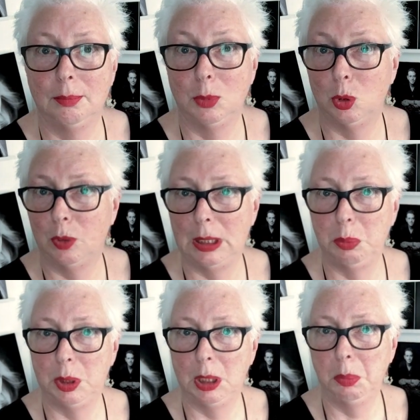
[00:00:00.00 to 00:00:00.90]
Zu
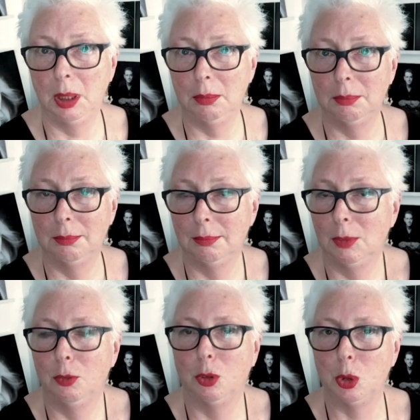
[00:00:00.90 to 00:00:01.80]
welchem Thema?
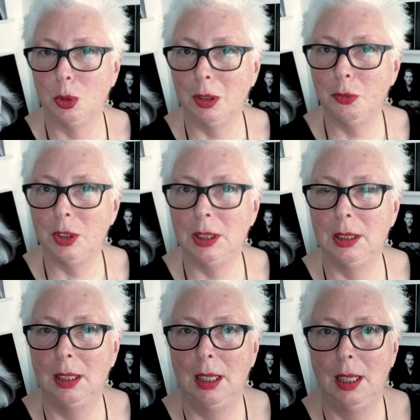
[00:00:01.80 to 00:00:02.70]

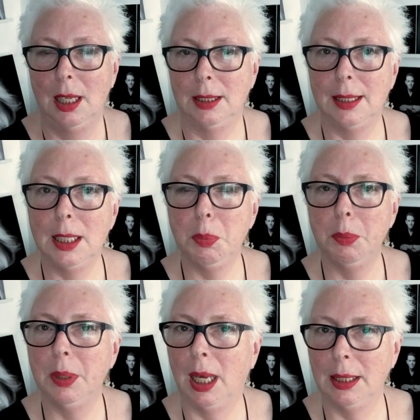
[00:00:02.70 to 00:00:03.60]
Fotografie. Denn ich
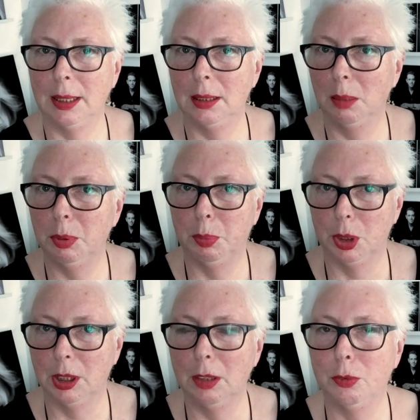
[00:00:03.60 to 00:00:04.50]
bin Beate Knappe,
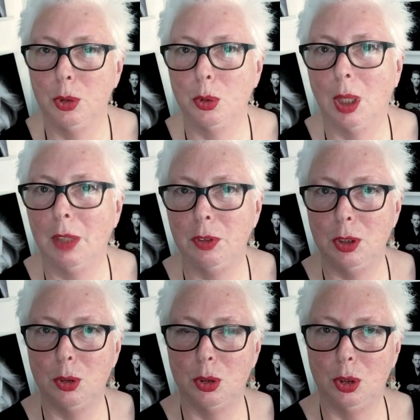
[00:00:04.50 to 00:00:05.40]
Porträtfotografin
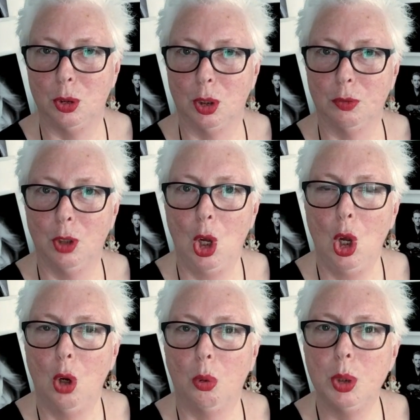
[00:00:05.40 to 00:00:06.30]
in Düsseldorf
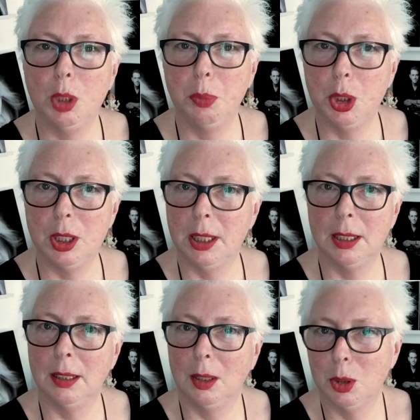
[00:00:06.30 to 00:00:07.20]
und ich möchte
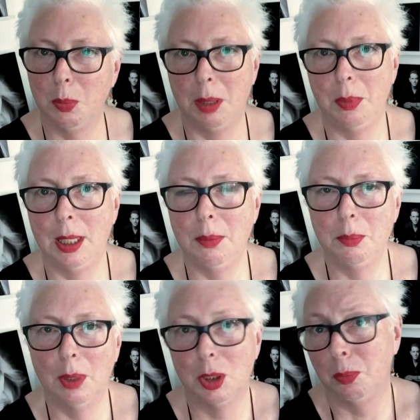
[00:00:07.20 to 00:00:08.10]
dir aus meinem
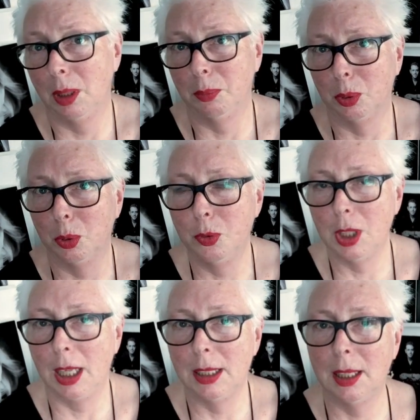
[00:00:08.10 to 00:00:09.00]
Leben, aus meinem
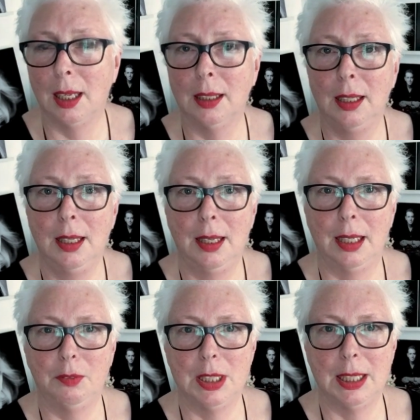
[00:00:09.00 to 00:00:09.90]
Berufsalltag
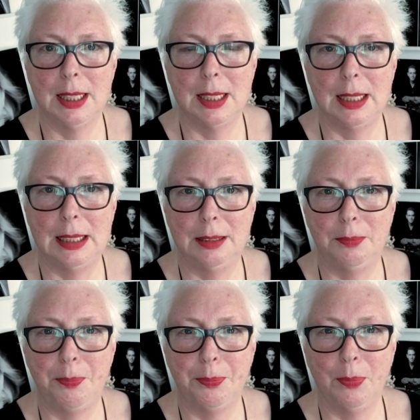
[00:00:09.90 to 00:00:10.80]
etwas
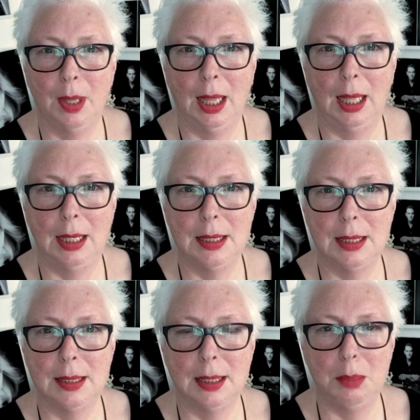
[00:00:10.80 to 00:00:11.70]
erzählen.
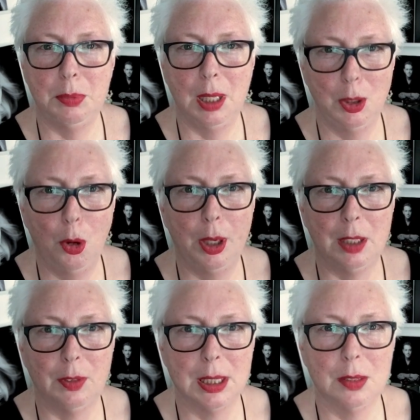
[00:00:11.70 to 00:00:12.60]
Es gibt da noch
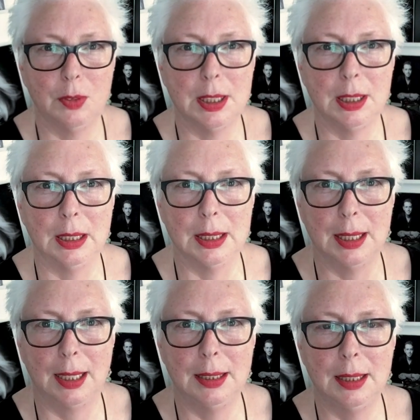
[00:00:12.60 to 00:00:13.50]
etwas, was
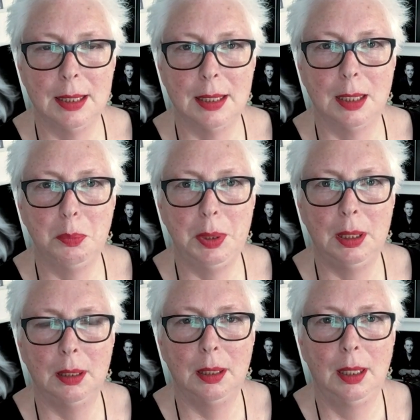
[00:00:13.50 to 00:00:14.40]
interessant ist an
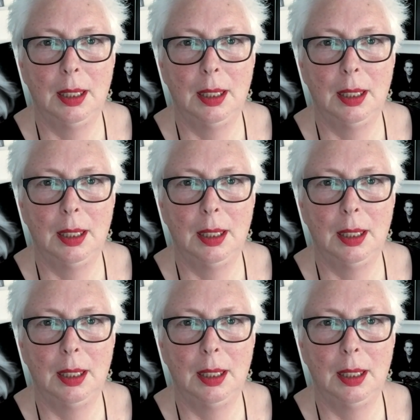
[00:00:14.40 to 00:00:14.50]
mir,